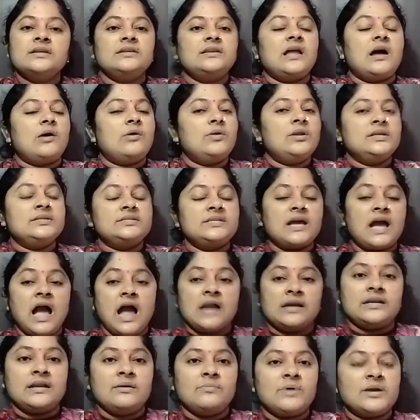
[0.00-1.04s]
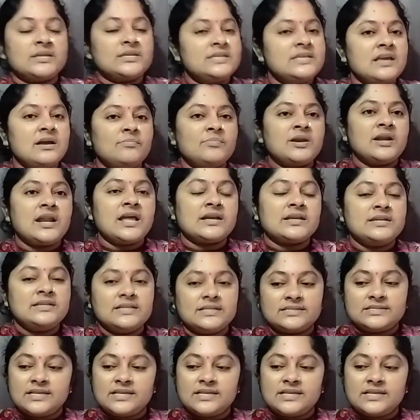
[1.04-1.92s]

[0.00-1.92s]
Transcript: না হলে যে আটা মাখিয়ে আমরা রাখি না